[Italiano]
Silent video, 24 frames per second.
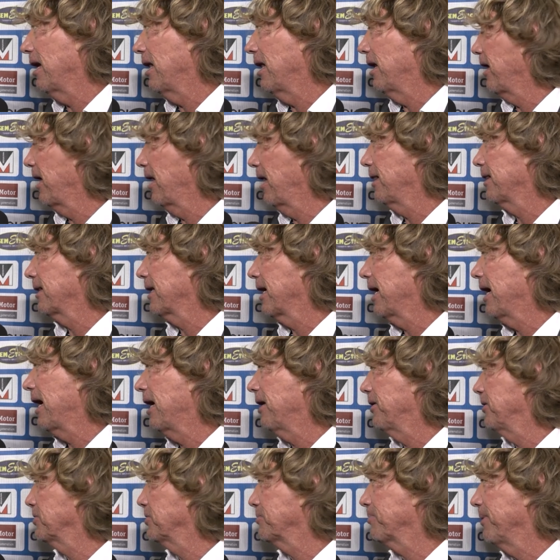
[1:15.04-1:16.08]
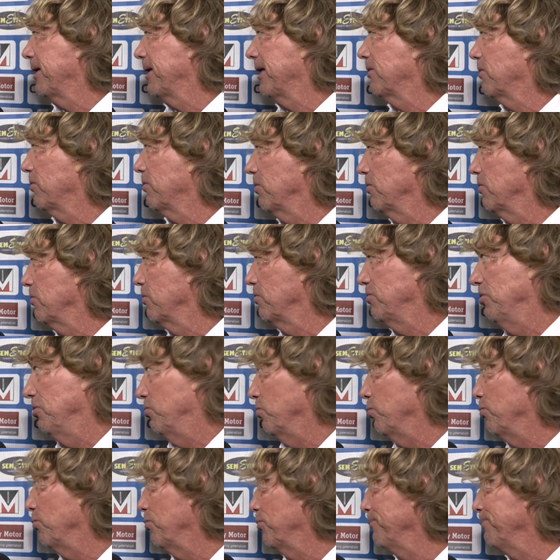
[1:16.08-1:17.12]
la realtà e il rispetto di
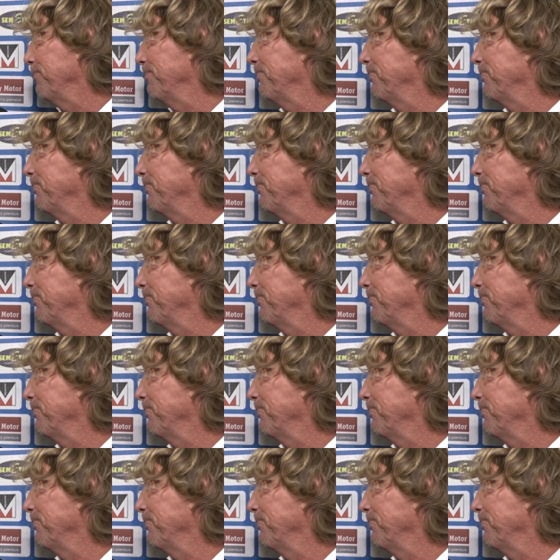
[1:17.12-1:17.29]
tutto.